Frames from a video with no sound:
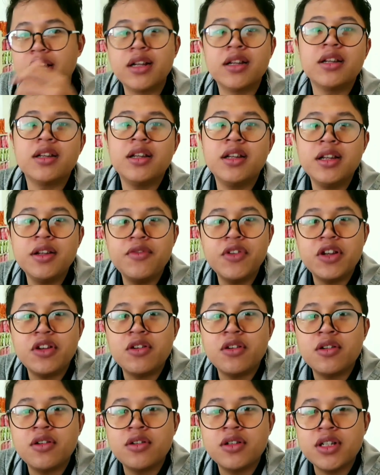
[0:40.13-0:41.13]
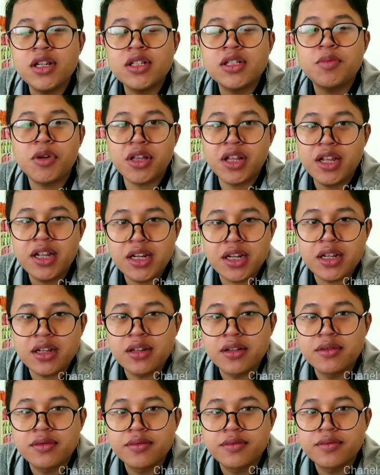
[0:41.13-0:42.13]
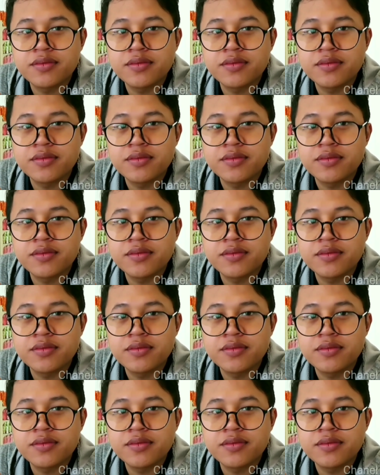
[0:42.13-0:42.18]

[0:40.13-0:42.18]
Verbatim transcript: Dan ini videonya seperti ini.